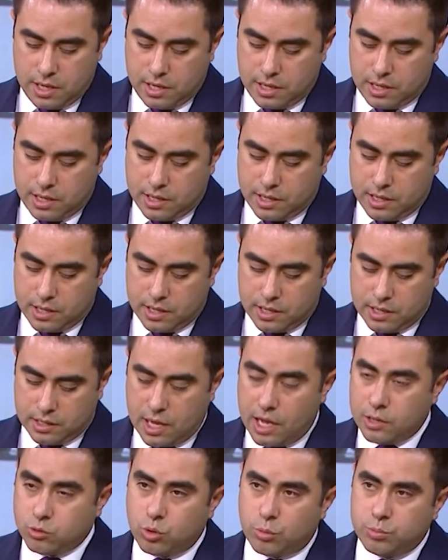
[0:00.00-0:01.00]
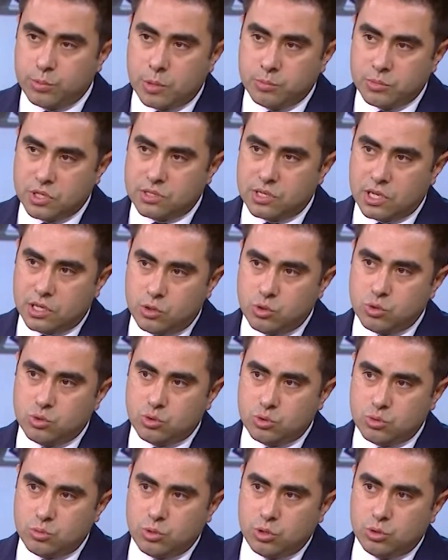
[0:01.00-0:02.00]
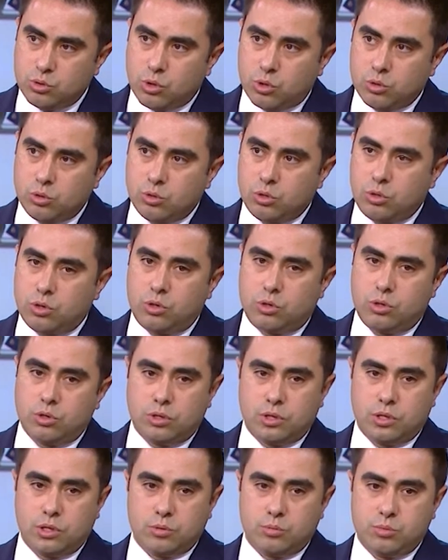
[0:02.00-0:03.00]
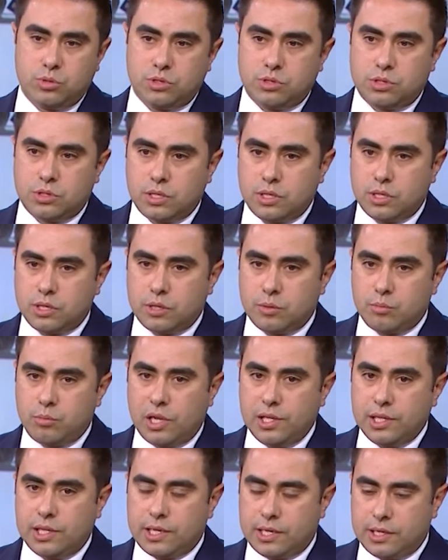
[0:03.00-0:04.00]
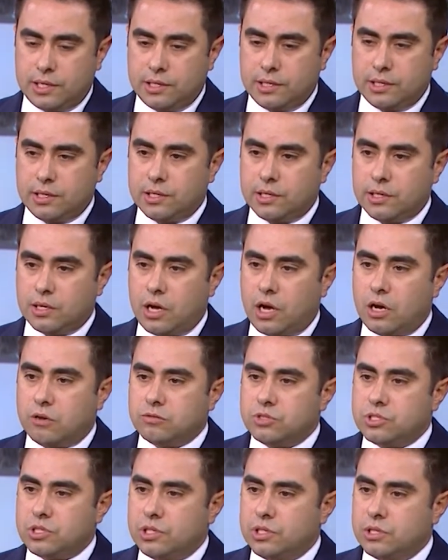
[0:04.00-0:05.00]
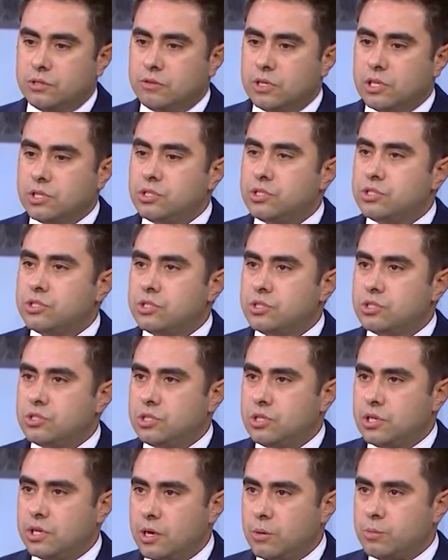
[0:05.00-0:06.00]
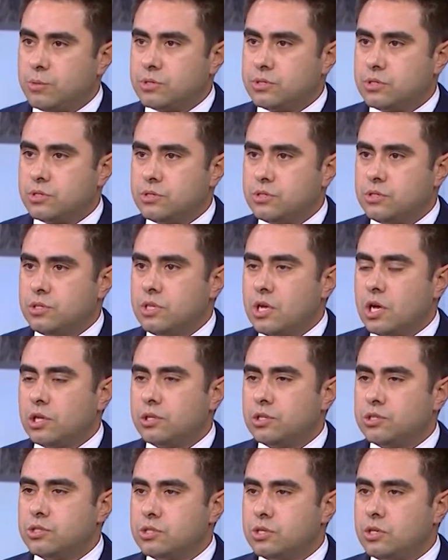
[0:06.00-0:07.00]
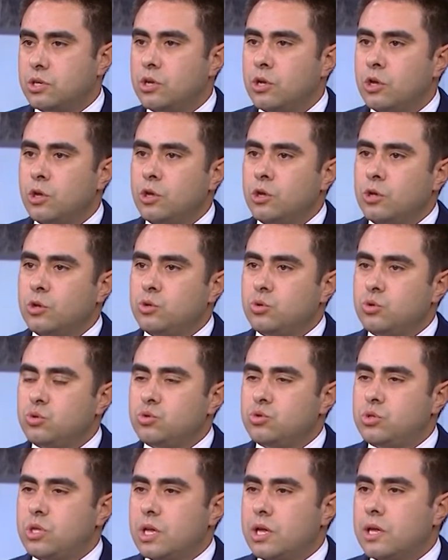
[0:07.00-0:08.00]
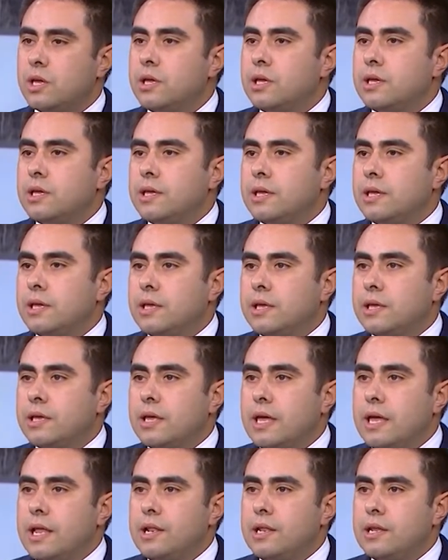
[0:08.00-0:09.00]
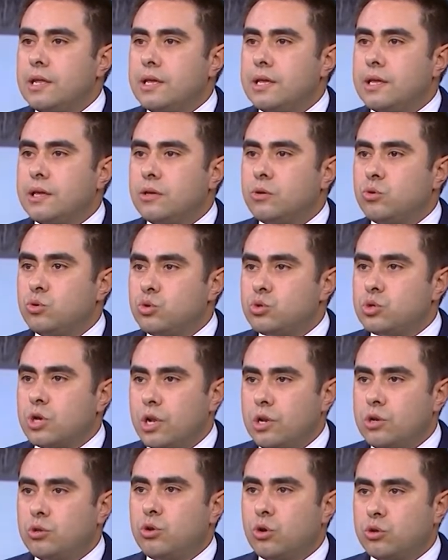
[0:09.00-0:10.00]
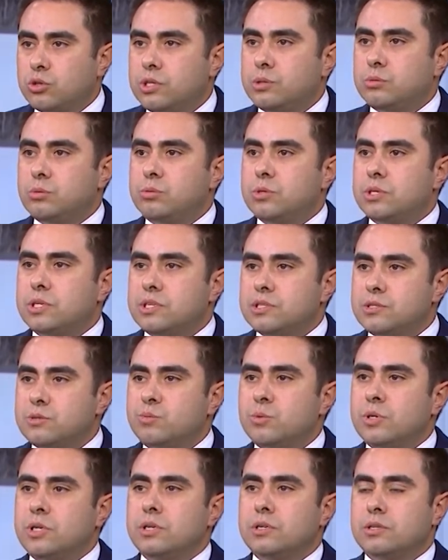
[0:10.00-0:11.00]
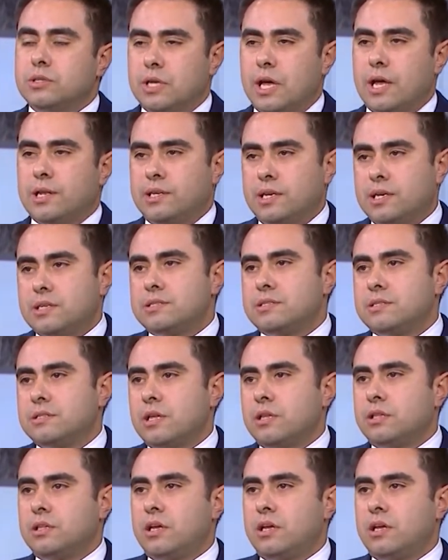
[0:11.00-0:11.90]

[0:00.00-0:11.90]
E, yani toplamda 800 bin tonluk e, bir balık avcılığı ve yetiştiriciliği kapasitesinin yaklaşık yüzde 53-54 gibi bir kısmı yani yarısından